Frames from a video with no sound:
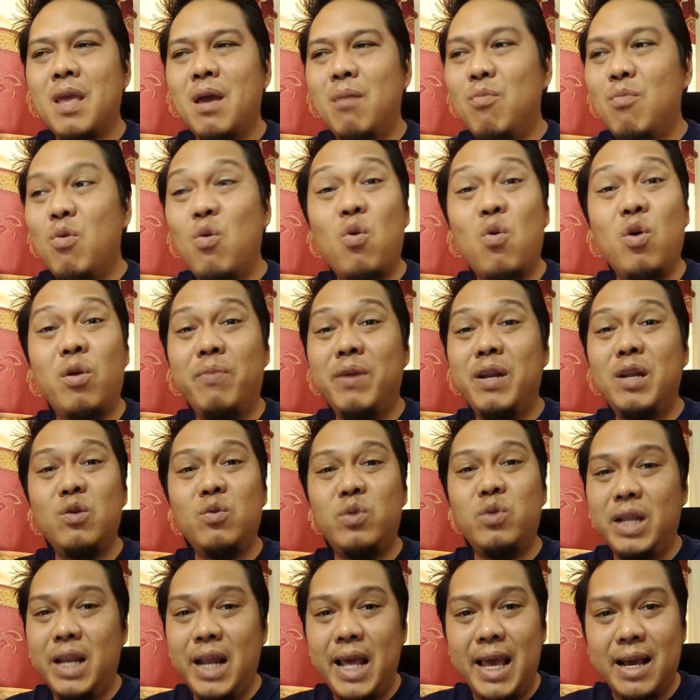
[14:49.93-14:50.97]
มงคลไม่ได้อยู่
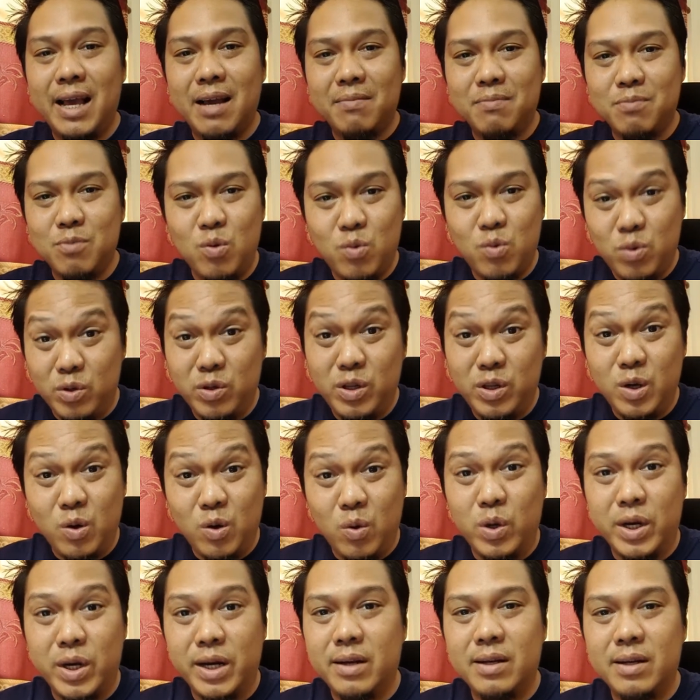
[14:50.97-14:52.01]
ที่เลขครับมงคลอยู่ที่ค
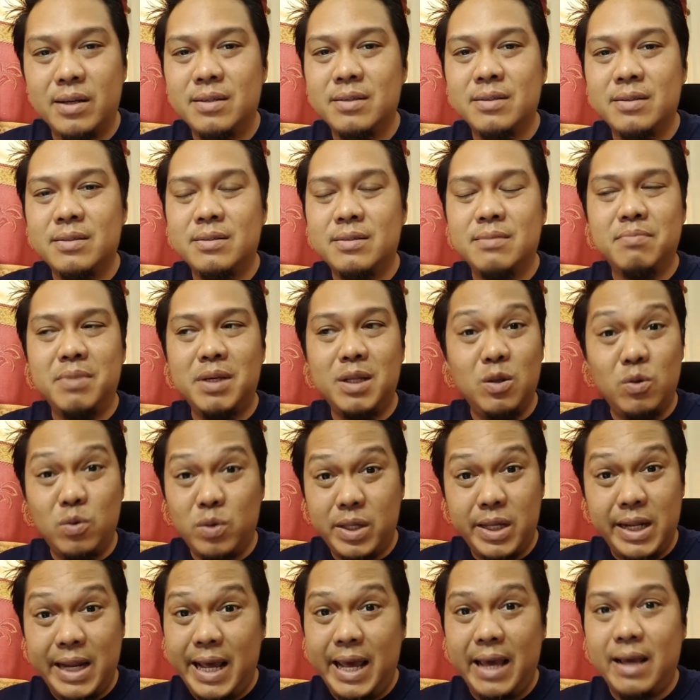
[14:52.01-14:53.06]
นไม่ได้อยู่
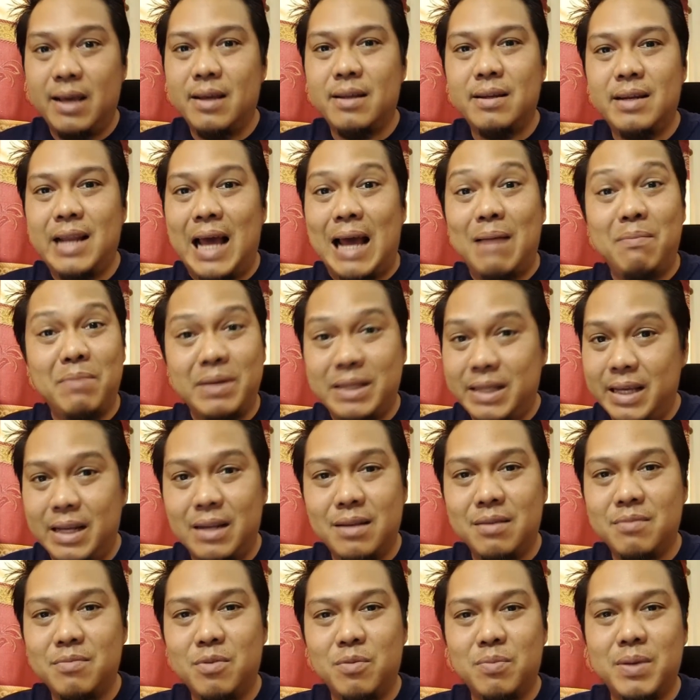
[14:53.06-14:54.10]
ที่เลขหรือันเปอร์เซ็นต์
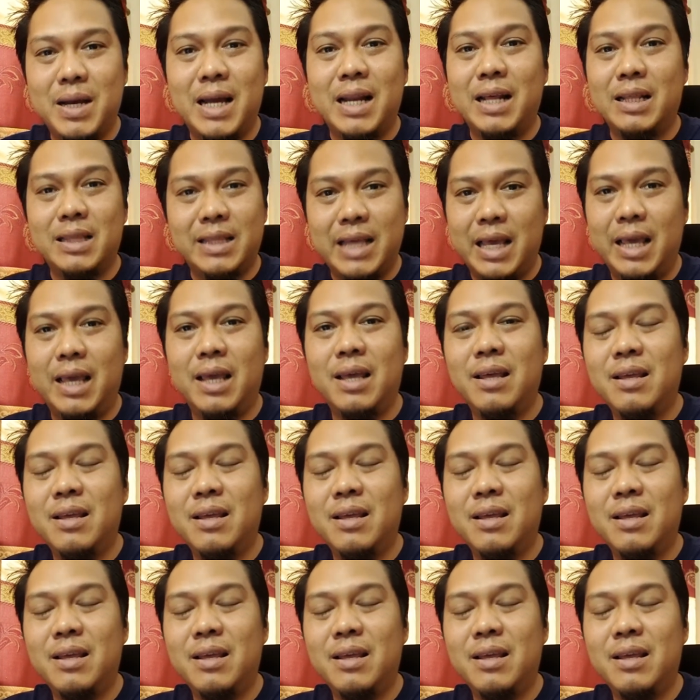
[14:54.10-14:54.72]
ผมการันตี